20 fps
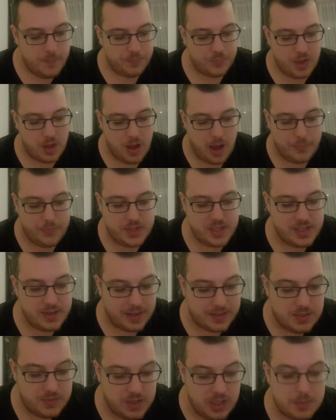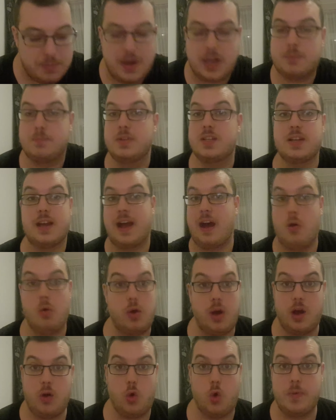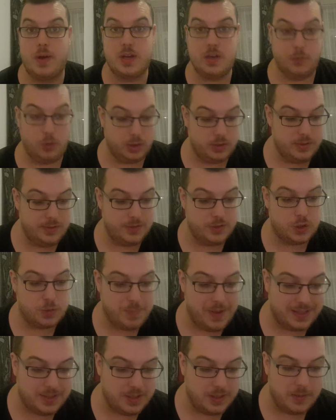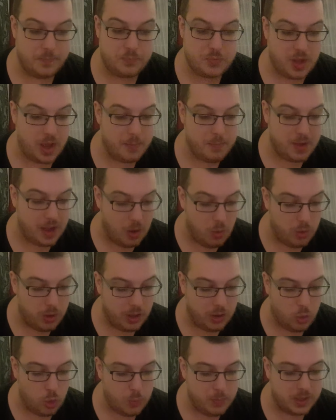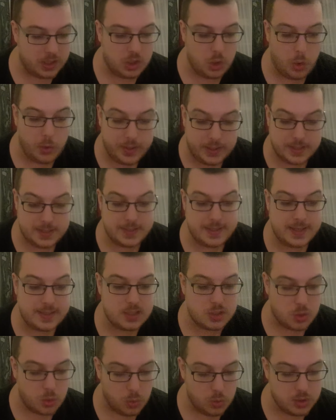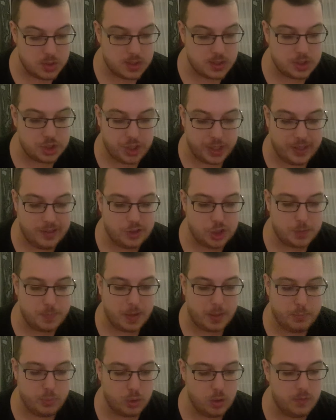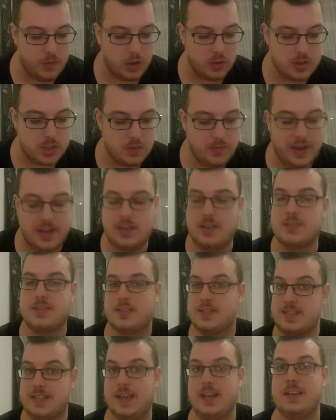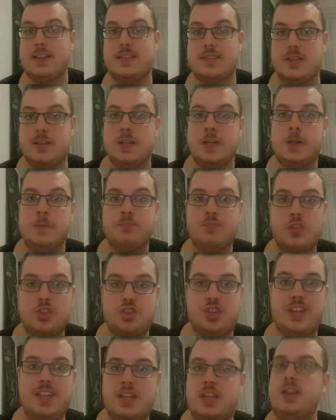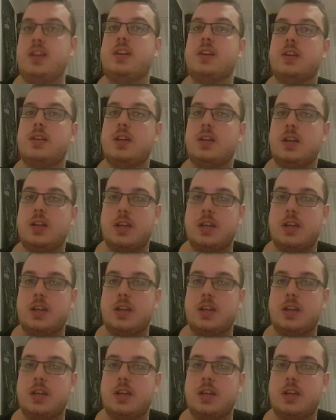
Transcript: äh, haben die ganz viel gemacht mit Raucharoma. Die wollten dieses Speckding, ähm, Raucharoma, geräucherte Dextrose, Schinkenspeckpulver und so weiter. Es ist sehr in diese schinkige,